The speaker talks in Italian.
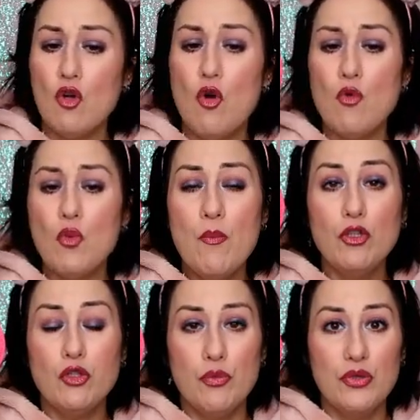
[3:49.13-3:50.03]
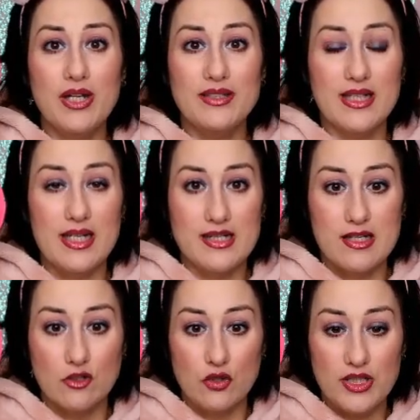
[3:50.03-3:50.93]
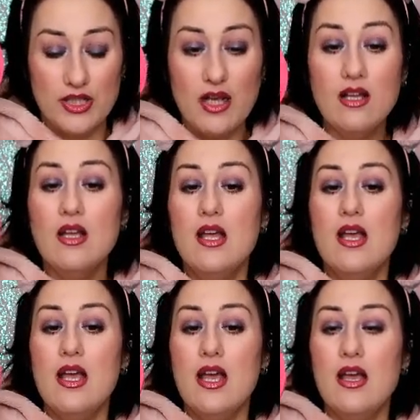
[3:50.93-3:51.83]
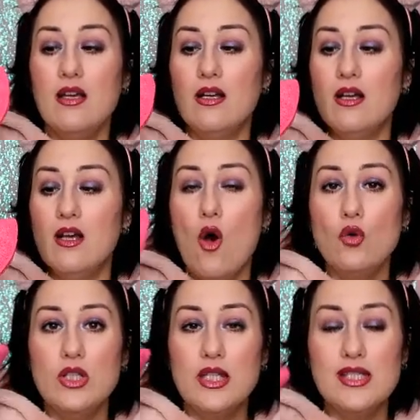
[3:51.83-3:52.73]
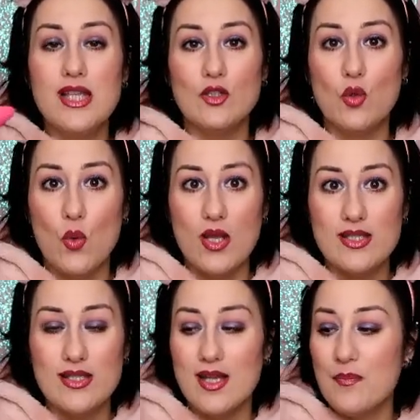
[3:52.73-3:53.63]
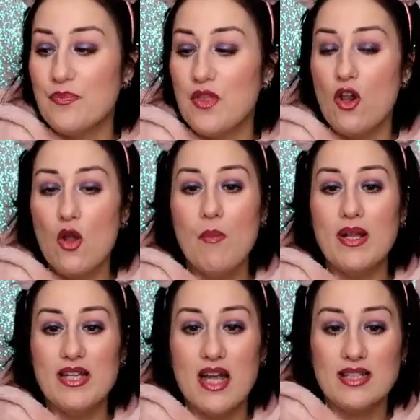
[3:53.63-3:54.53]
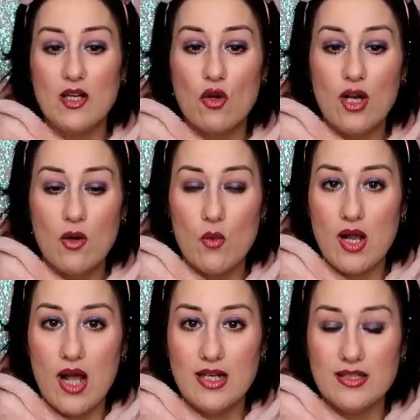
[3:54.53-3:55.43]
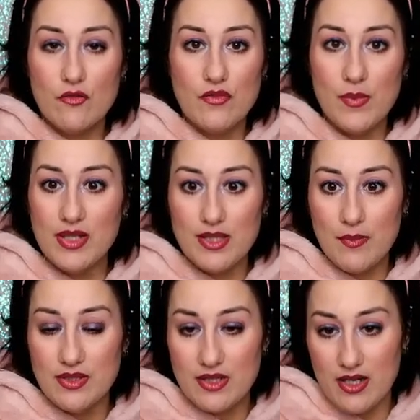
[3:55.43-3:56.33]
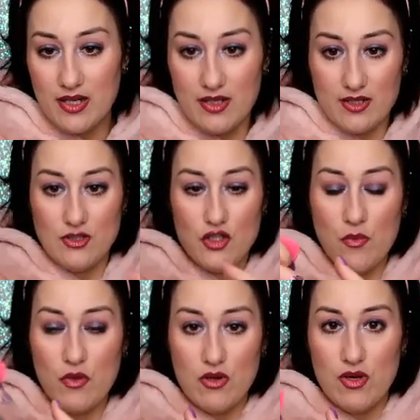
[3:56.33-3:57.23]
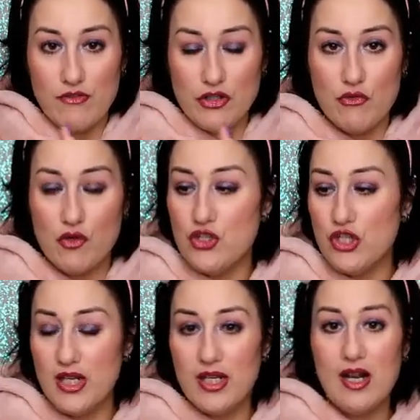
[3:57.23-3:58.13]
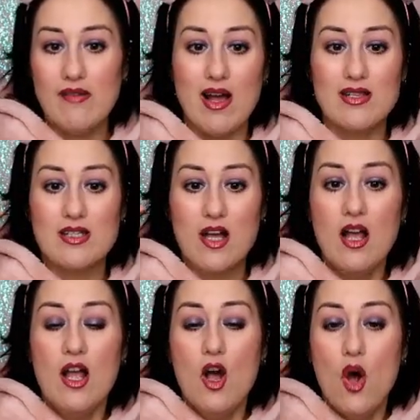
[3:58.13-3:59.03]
Comunque molto più grande dalla scatolina e eh, ho utilizzato questa. L'ho bagnata con l'acqua calda, ovviamente, mentre diciamo, la facevo uscire nella vasca.